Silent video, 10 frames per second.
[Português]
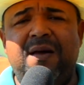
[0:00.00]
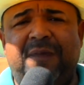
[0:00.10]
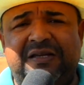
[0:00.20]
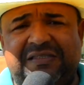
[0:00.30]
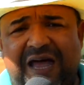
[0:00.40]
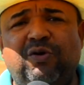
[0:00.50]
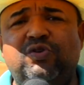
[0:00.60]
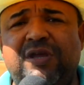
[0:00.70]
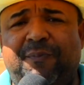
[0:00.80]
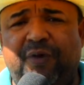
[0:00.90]
para estar
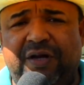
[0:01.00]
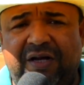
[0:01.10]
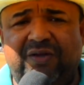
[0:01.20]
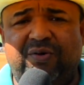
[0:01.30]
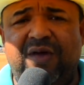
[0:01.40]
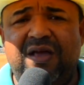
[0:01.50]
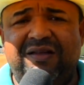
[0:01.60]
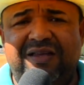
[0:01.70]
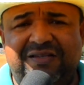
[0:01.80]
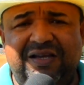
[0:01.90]
nos apoiando
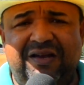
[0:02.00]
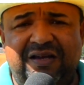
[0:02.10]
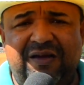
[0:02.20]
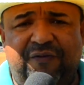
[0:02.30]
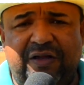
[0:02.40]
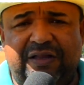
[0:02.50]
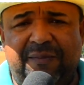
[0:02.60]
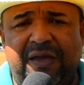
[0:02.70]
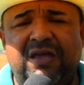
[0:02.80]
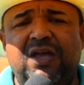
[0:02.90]
neste grande evento
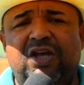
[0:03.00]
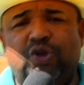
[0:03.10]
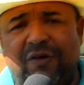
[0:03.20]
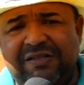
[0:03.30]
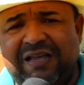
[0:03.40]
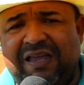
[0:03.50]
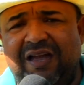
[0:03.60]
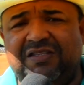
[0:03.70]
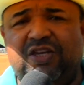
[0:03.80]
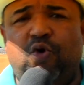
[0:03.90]
também e todos
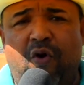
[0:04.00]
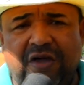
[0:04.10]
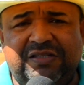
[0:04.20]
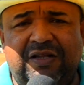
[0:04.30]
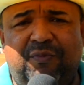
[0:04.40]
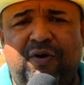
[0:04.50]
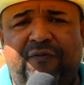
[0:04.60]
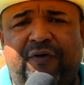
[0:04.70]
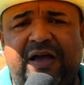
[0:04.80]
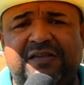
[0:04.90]
aqueles que gostam da boa
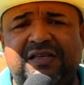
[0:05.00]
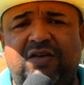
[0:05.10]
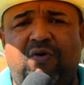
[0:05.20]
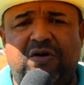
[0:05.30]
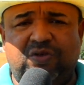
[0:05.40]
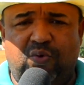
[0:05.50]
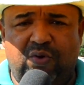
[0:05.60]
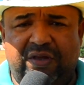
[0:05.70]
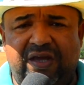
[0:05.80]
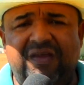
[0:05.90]
festa, que gostam do
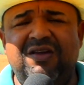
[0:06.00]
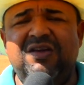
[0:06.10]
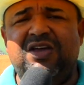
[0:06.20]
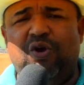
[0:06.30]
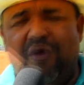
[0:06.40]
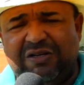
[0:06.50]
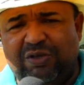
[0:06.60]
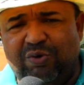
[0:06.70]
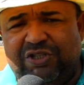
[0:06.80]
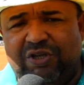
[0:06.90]
rodeio, que gostam
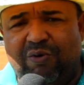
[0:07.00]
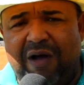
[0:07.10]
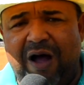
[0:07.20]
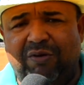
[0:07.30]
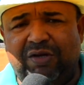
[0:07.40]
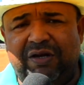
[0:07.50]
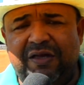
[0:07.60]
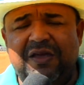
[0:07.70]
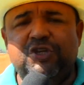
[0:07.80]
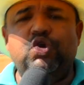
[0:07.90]
do estilo country,
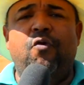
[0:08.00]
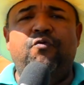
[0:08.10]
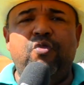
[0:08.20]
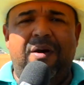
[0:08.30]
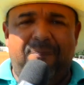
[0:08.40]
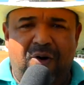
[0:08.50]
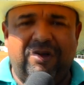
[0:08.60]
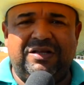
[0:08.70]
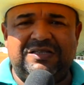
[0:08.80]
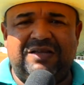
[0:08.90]
de ouvir uma
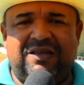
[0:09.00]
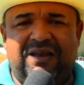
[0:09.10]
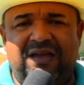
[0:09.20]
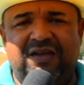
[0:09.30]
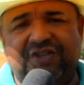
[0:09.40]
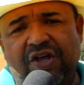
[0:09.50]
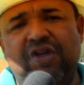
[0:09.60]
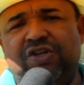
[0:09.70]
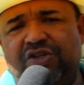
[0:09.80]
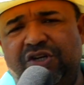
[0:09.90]
moda sertaneja,
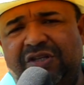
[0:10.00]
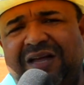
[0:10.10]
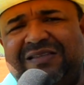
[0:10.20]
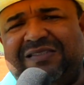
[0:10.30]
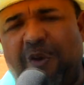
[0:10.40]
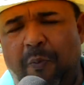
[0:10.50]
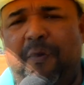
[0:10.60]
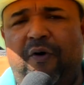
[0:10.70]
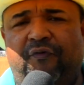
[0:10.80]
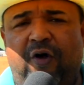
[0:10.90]
de dançar um
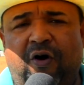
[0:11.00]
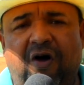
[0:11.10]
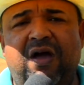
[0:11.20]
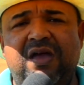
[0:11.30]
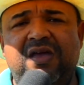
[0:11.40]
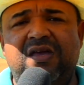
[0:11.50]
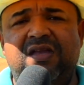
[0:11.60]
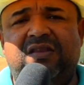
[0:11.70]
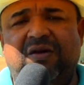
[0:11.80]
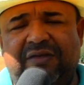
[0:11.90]
bom forró,
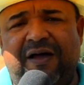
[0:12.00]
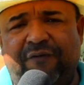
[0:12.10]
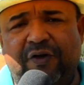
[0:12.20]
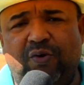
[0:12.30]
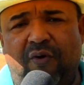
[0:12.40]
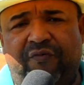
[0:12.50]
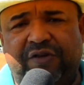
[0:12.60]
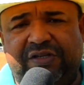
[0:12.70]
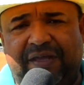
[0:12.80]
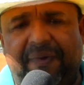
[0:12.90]
então tá feito o
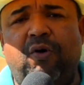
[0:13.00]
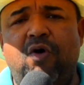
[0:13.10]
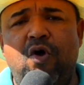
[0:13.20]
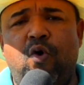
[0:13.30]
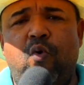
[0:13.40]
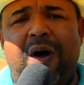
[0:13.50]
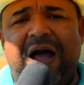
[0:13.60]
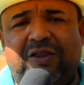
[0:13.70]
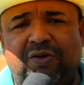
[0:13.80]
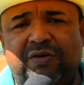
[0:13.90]
convite, tá bom?
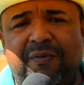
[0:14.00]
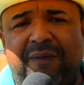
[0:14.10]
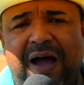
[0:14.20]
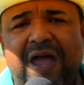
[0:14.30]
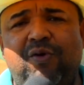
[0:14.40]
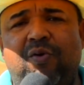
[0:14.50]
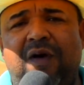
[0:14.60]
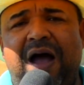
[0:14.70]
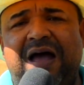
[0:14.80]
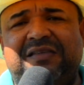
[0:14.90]
4 de maio
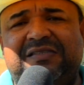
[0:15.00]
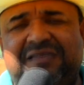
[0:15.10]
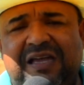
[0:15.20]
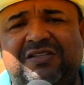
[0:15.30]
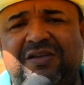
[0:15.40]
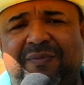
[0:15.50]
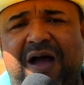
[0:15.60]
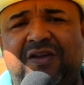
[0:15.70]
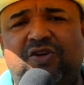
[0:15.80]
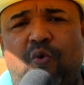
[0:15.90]
a 7 de
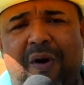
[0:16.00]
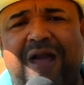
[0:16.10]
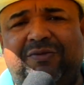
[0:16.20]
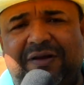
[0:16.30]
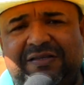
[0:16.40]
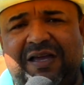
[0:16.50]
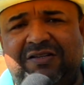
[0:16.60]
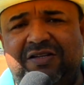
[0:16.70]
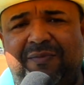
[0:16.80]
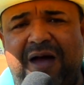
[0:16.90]
maio, de 4 a
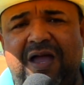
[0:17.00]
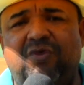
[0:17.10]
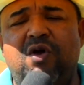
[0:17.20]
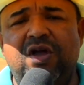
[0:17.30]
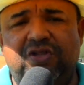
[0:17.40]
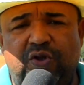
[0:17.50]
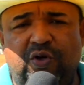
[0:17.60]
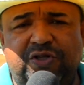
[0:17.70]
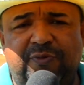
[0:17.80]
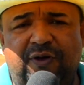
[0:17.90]
7 de maio de
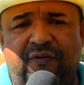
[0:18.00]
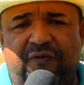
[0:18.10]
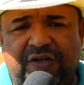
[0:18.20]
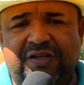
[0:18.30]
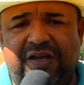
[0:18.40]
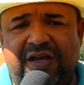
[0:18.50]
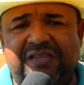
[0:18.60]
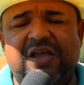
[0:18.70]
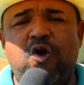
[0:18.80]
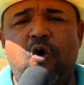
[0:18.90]

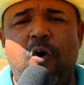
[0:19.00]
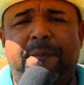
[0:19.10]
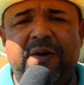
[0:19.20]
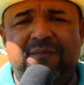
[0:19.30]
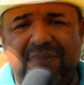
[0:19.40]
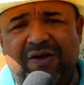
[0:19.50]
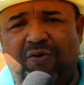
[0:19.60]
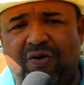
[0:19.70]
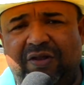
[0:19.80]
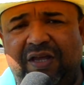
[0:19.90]
2023, o primeiro
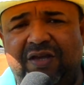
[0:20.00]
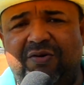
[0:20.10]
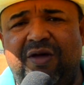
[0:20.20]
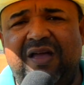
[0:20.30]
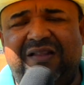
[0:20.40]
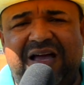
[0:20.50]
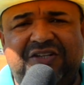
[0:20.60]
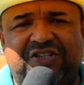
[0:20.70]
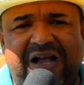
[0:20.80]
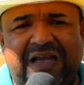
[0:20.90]
rodeio da
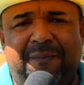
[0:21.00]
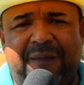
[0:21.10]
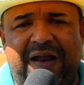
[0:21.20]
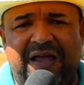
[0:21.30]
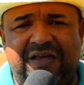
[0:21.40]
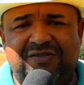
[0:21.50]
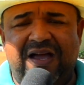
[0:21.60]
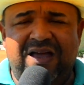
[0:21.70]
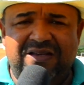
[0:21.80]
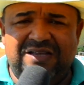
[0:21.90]
Chácara Paraíso. A
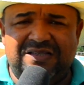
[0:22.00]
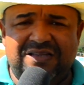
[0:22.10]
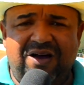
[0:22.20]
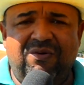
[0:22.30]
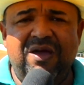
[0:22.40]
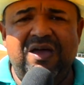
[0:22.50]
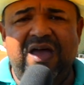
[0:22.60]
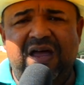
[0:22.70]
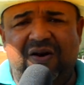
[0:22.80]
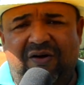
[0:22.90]
realização
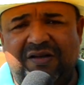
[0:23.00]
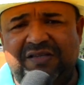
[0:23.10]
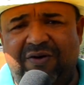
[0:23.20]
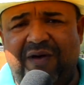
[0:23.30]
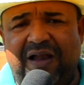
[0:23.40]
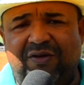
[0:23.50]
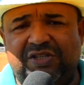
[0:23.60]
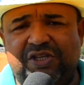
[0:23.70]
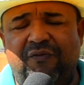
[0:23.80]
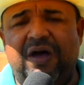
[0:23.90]
é nossa, eu, Carlão
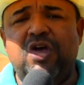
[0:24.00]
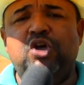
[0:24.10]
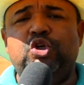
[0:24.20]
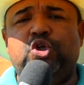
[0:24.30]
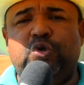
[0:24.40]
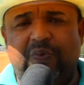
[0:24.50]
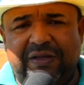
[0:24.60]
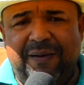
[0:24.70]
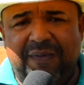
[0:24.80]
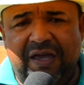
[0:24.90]
Silva,
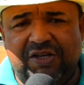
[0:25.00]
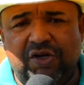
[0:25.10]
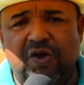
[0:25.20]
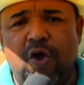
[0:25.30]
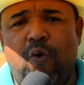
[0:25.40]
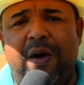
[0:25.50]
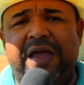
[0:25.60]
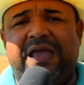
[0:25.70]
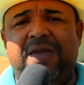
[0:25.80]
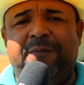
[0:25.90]
juntamente com a
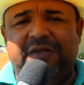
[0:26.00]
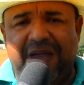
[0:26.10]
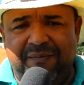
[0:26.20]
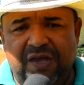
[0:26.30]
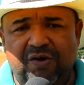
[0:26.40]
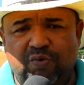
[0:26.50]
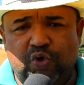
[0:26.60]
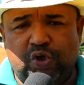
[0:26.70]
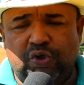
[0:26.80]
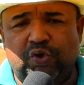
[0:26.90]
equipe de
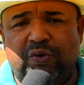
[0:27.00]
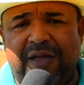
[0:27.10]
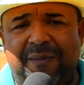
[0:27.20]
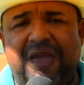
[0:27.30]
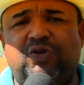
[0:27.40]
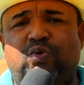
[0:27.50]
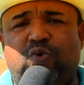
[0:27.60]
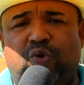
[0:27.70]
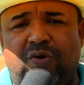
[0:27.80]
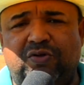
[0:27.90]
amigos, juntamente com
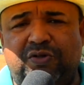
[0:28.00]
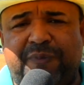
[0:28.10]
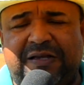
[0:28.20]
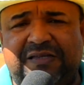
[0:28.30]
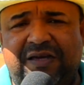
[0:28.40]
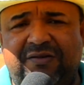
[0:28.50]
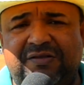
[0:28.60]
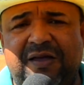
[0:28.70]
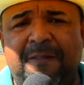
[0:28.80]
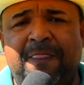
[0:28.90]
todos os
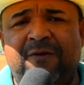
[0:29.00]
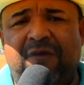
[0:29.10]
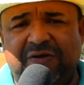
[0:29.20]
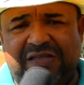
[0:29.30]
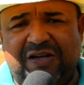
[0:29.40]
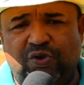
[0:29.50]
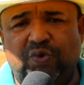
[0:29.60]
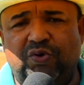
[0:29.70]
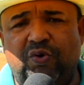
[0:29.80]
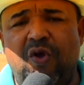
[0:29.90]
parceiros, vamos estar
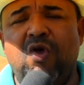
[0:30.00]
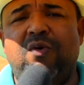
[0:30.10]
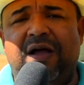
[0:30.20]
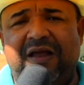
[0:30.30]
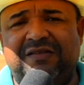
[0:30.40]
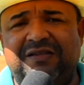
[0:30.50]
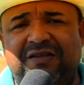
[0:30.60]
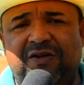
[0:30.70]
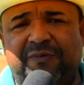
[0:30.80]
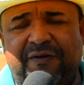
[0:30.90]
junto, com a graça de
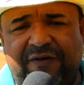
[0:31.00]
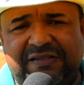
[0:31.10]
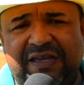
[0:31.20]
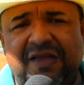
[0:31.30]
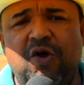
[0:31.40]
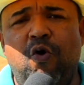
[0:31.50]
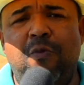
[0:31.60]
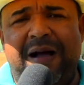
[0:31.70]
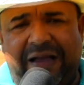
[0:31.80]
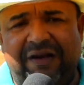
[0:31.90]
Deus, para fazer
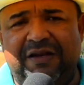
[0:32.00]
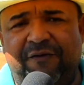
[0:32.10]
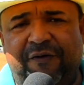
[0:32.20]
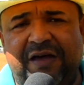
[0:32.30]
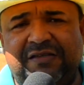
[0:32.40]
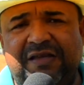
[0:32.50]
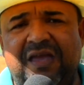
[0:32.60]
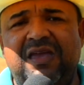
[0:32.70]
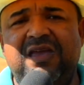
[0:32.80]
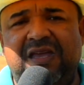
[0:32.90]
uma grande festa
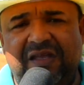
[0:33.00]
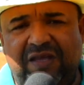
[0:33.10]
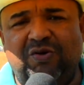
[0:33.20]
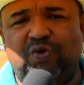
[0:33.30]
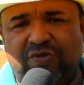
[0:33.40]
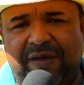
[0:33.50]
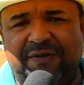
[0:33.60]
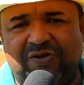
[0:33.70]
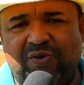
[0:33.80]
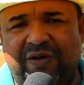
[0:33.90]
e que Deus nos
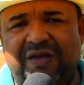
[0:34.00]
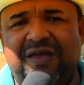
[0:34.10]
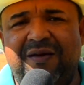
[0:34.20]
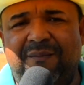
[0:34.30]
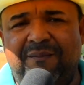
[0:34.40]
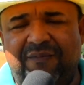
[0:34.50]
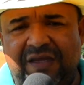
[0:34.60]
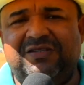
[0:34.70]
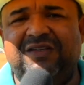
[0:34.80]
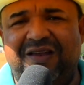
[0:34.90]
abençoe
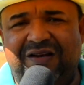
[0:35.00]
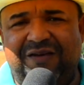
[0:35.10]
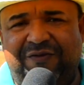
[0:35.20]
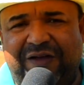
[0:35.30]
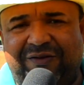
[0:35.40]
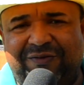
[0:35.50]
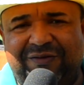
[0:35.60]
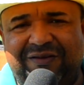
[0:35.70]
neste grande evento.